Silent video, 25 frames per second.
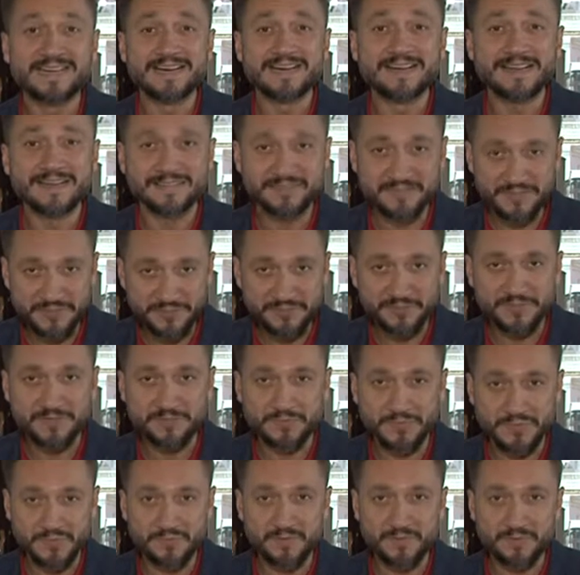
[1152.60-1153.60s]
Raz
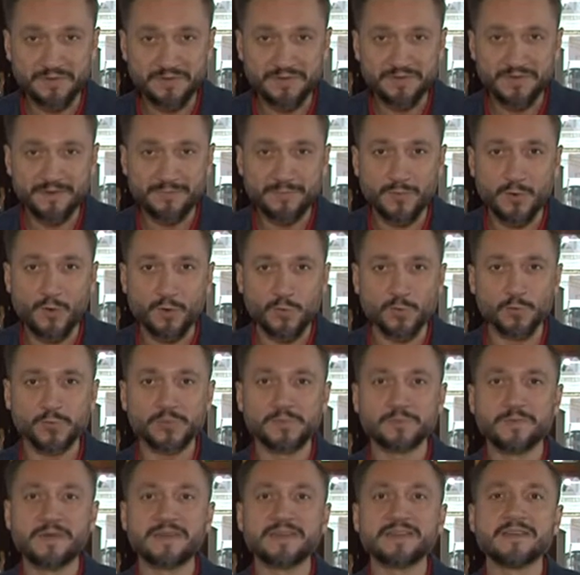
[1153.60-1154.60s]
jeszcze przypominam o
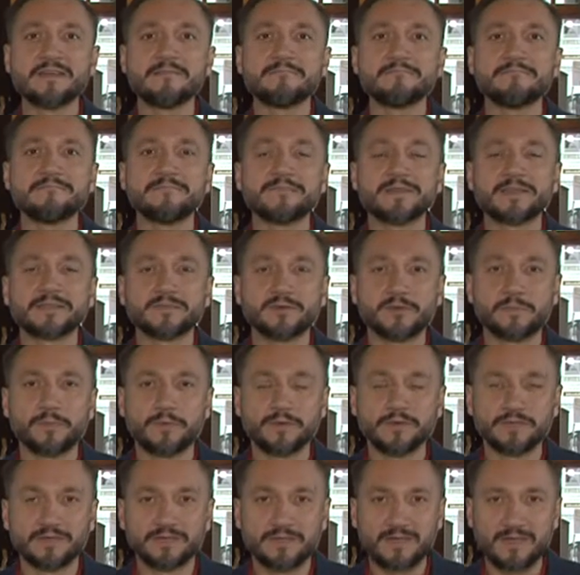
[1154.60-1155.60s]
ósmej
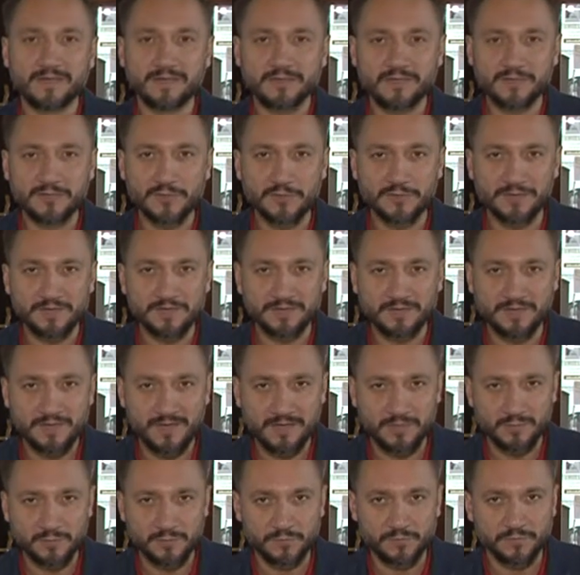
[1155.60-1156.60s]
metropolitalnej nocy
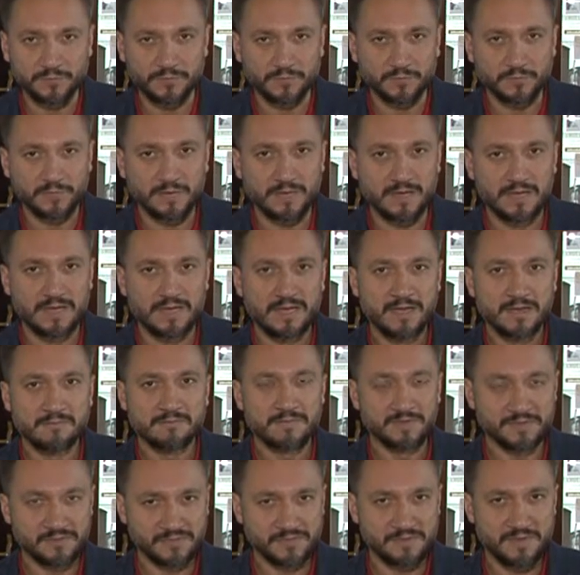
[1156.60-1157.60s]
teatrów, która
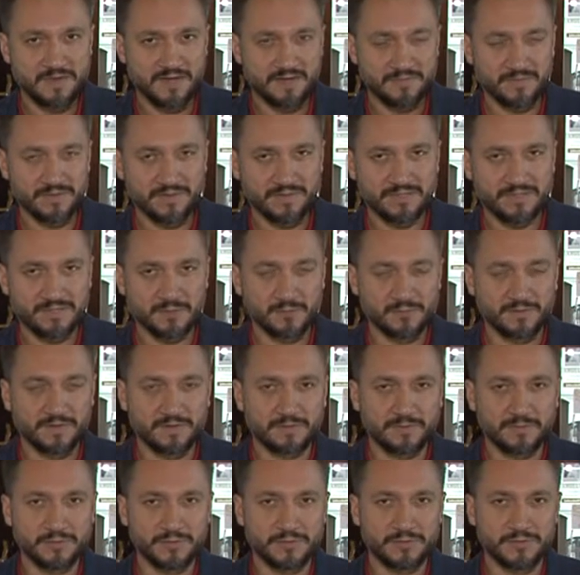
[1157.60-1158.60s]
będzie miała miejsce już
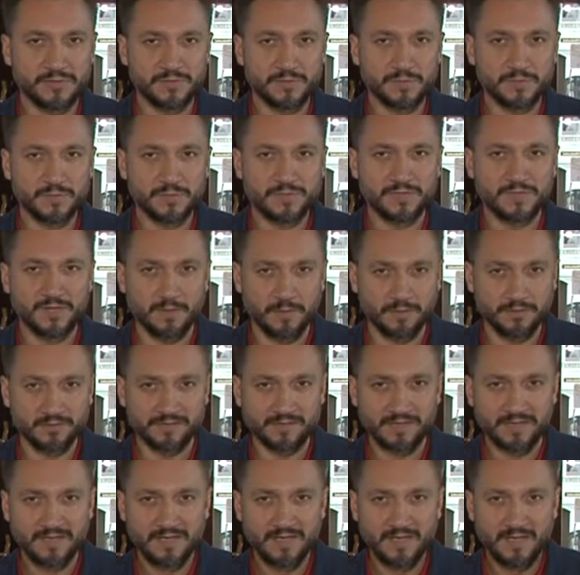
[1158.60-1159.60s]
najbliższą
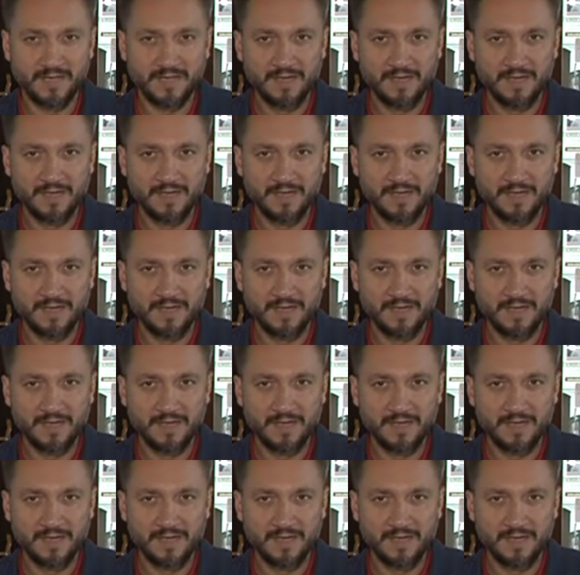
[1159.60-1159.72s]
sobotę.